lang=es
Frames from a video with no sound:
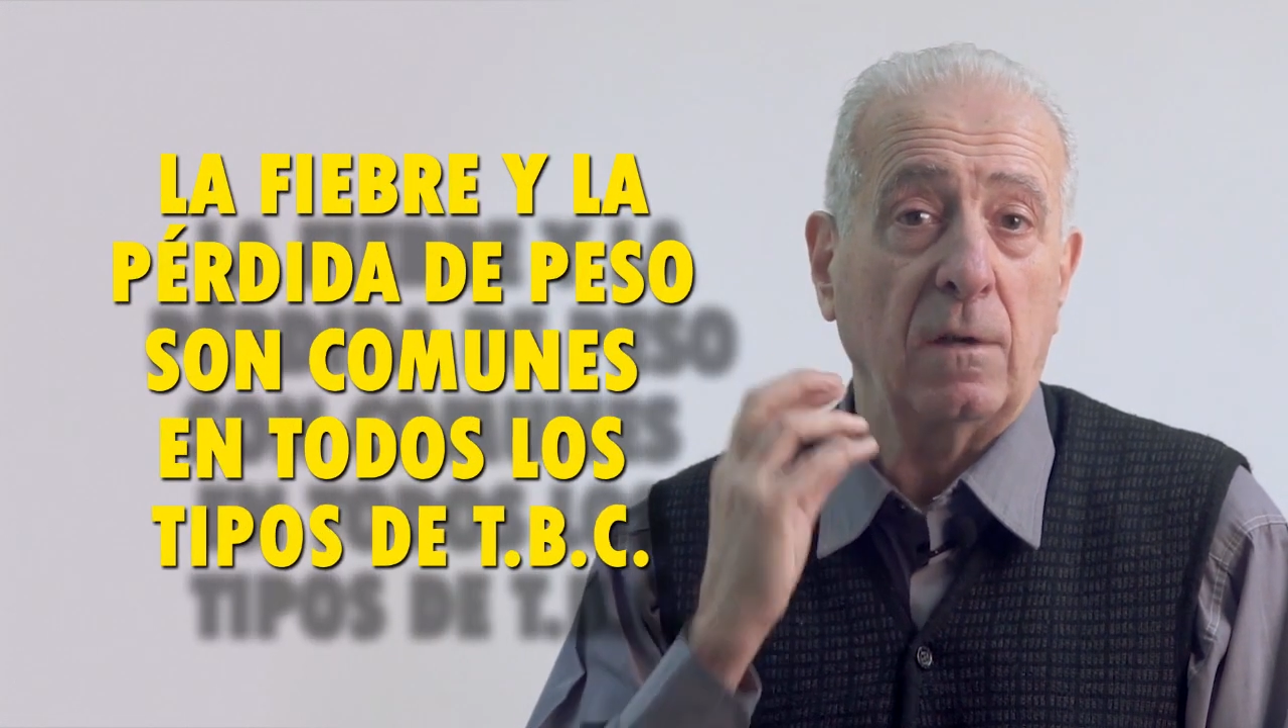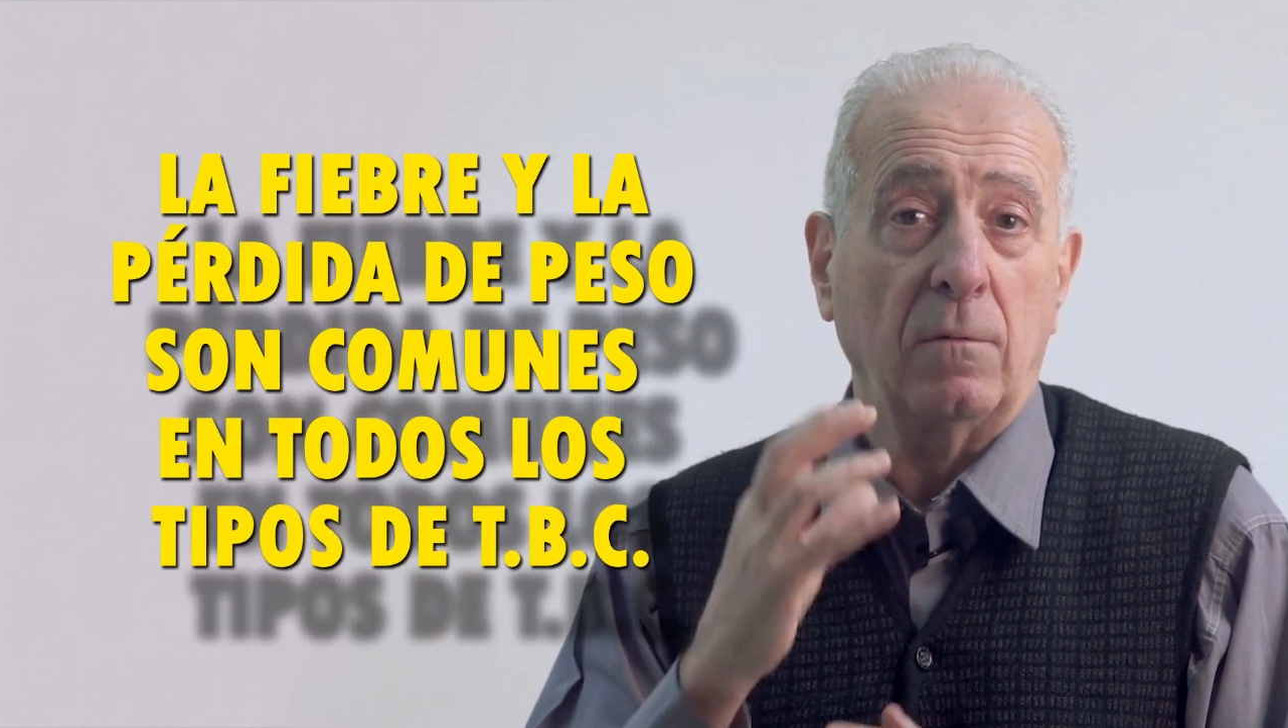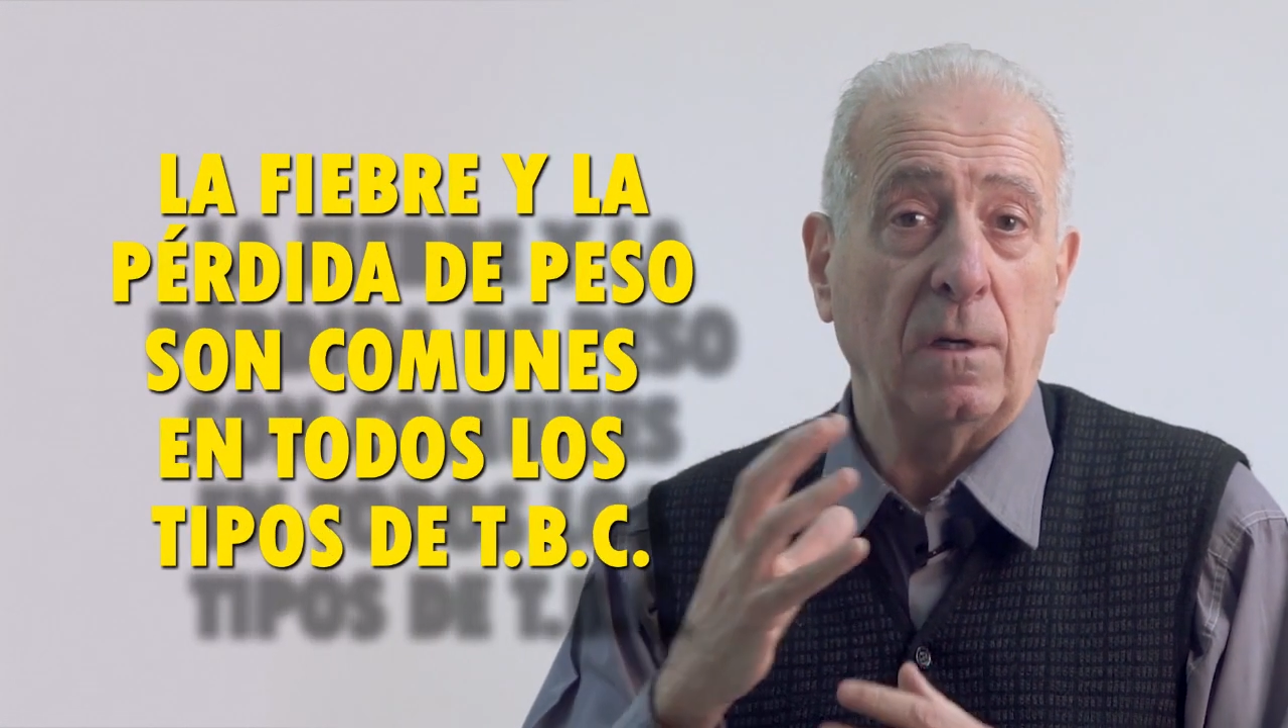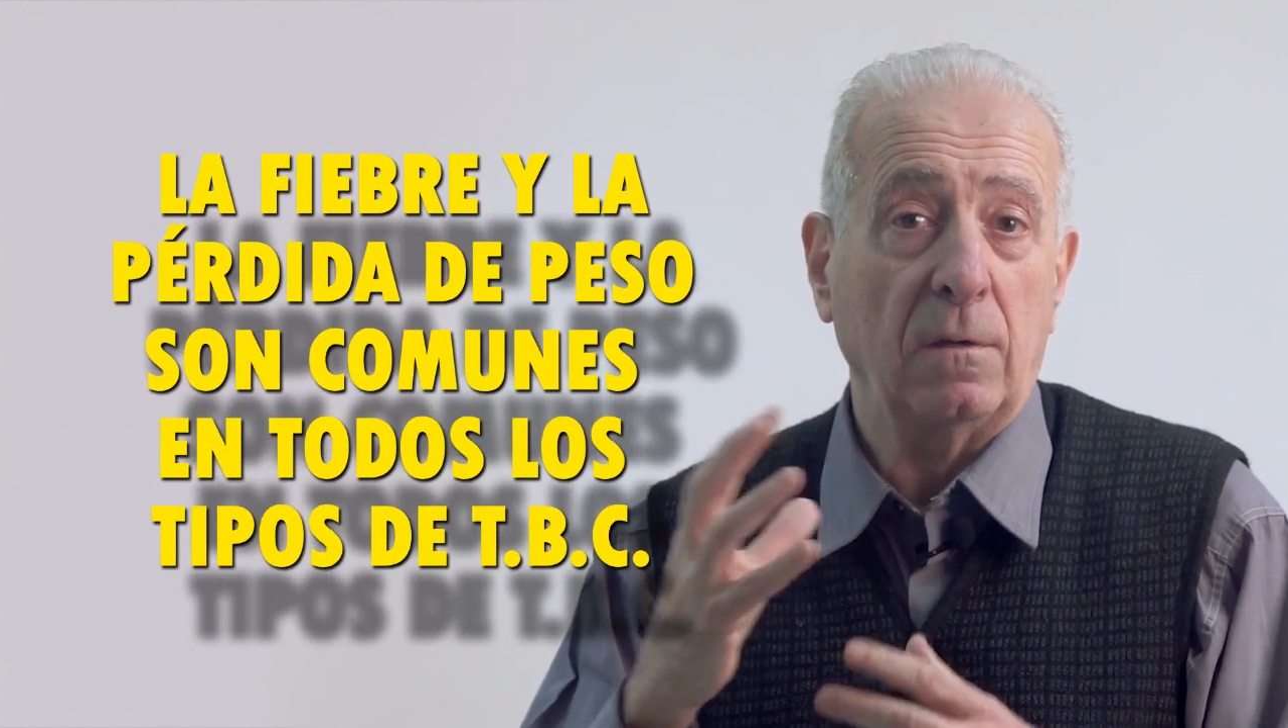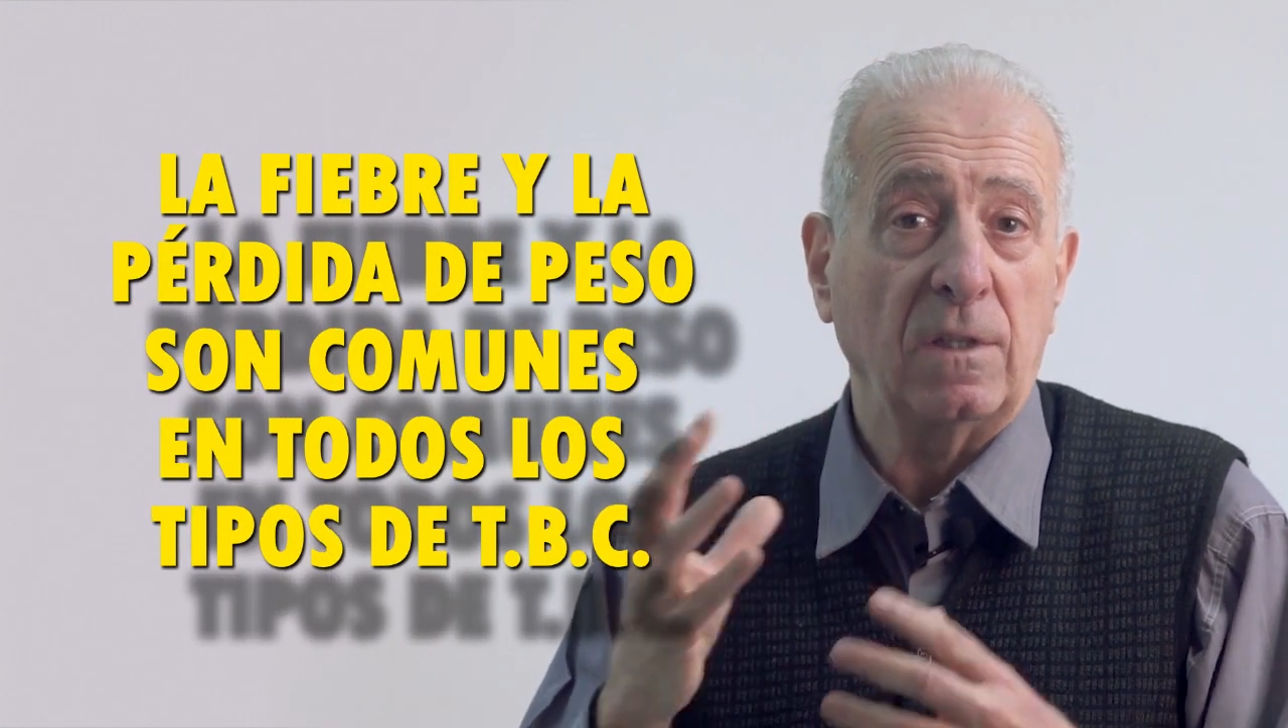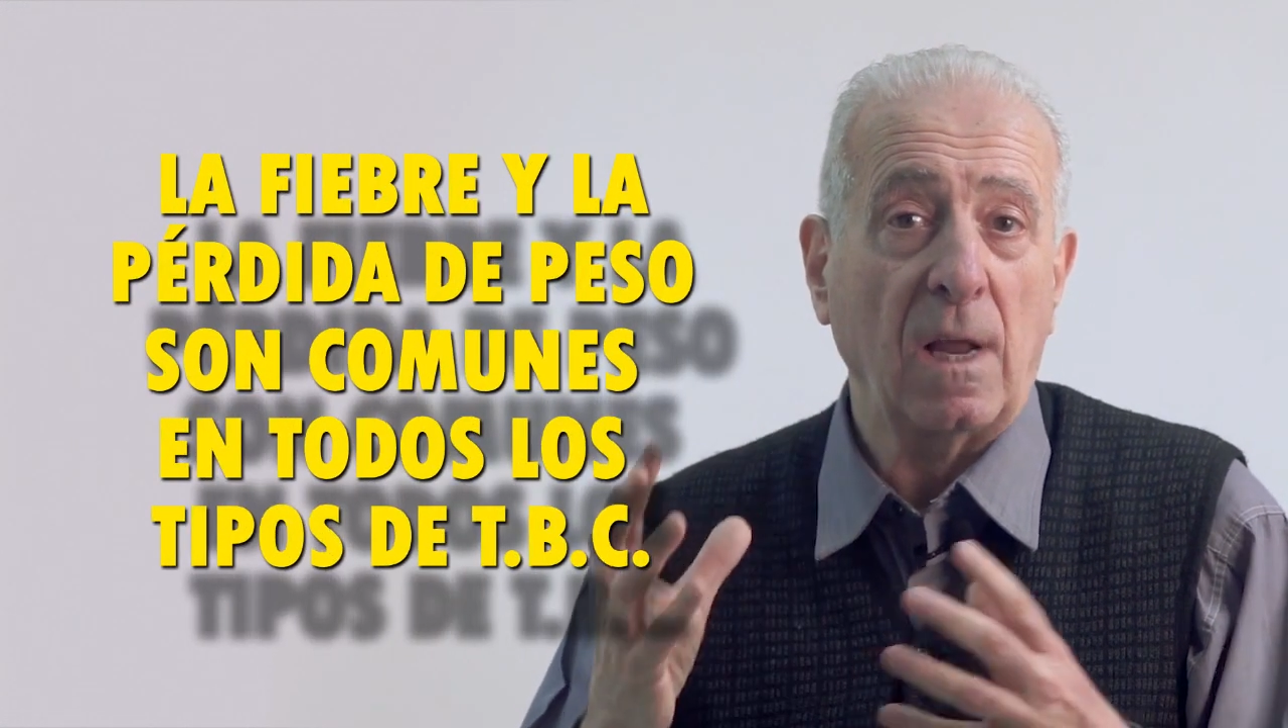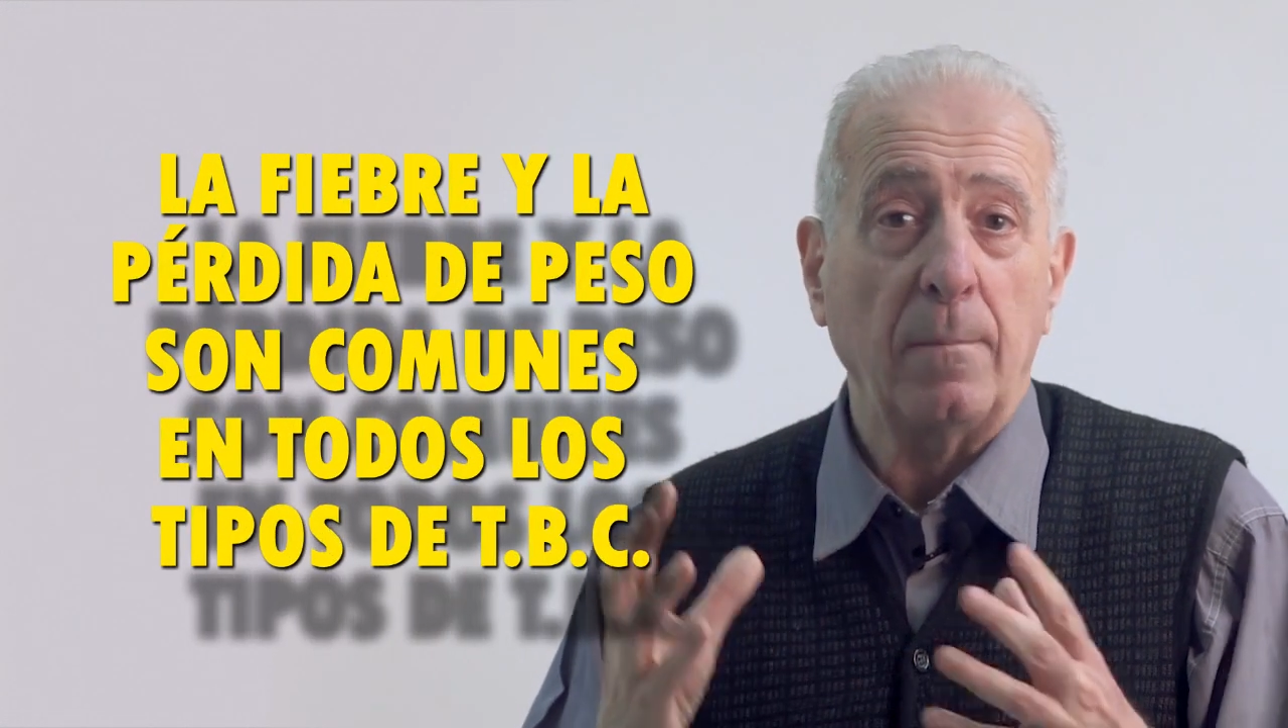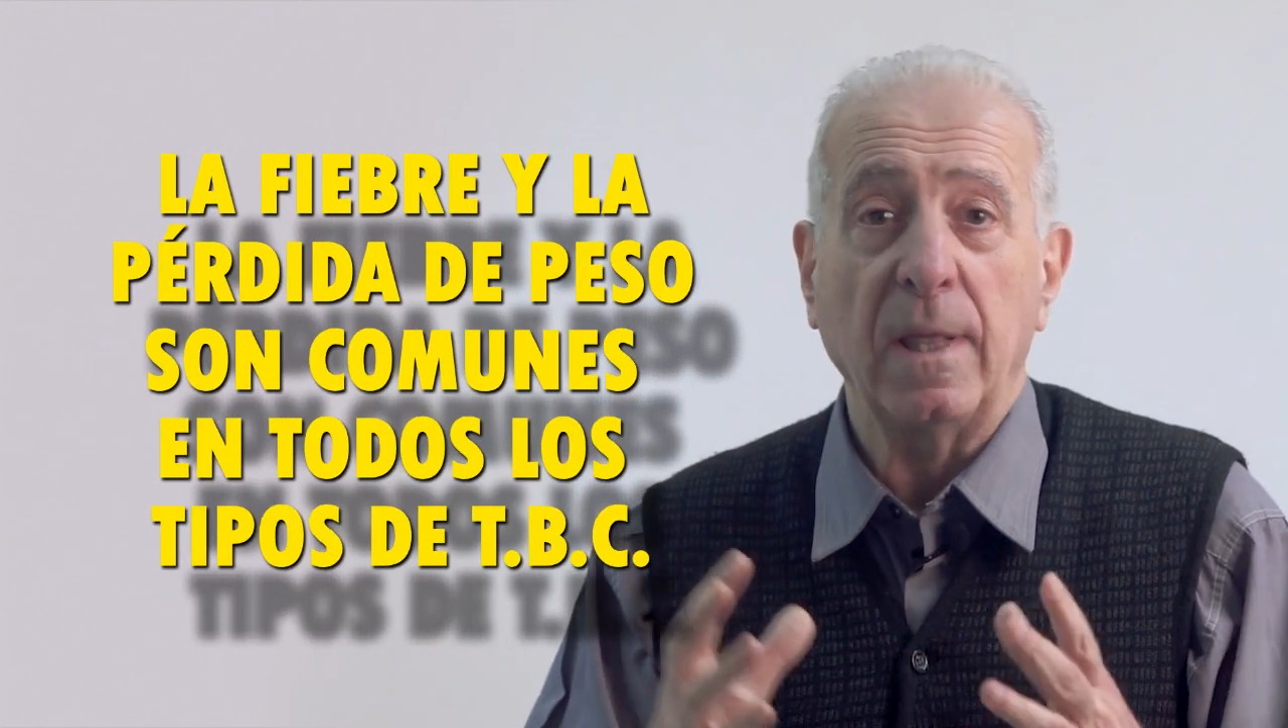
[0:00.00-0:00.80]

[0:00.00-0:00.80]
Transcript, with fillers: que bueno, ya el